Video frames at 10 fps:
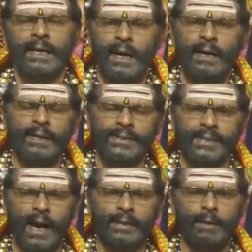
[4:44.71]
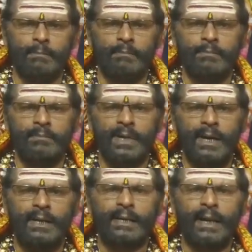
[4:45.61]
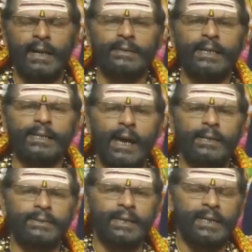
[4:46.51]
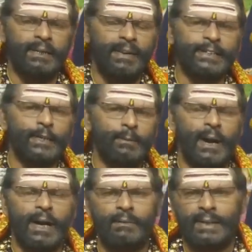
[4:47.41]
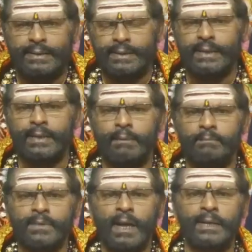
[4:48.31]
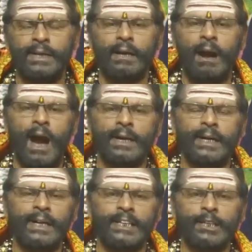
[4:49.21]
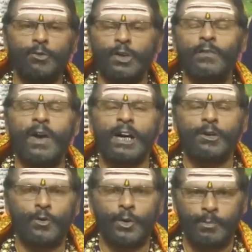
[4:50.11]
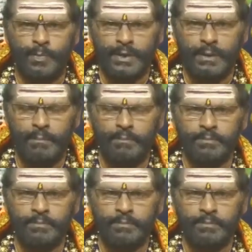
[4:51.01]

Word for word: எள்ளு சாதம் எள்ளு கலந்த சாதத்தை நிவேதனமாக வைத்து அதனை காக்கைக்கு உணவாக கொடுப்பது